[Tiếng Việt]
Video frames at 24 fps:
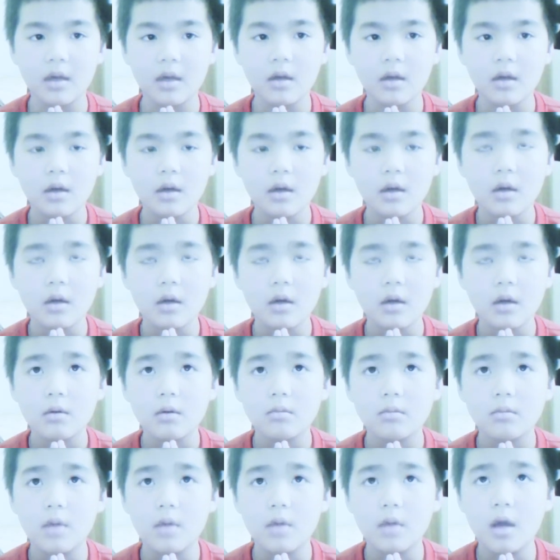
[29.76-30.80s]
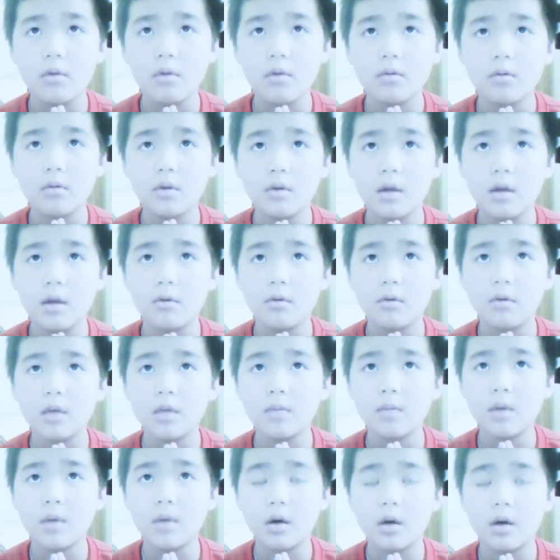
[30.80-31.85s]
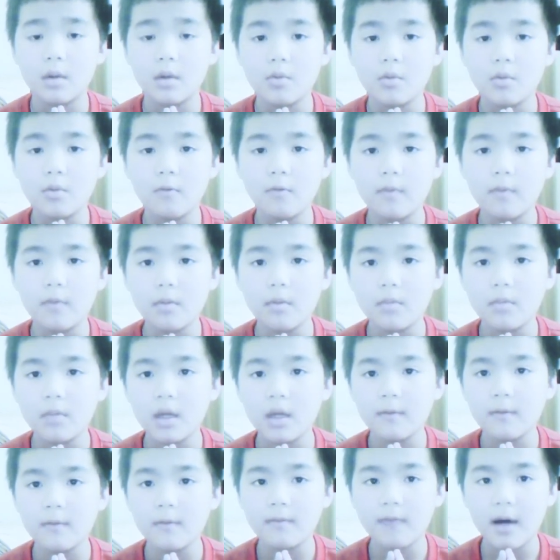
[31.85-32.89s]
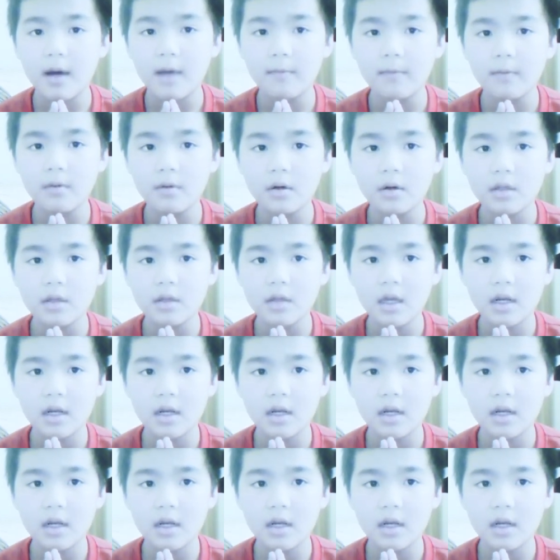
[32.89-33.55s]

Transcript: Nếu, nếu khi mà có một vong linh phá vỡ dây này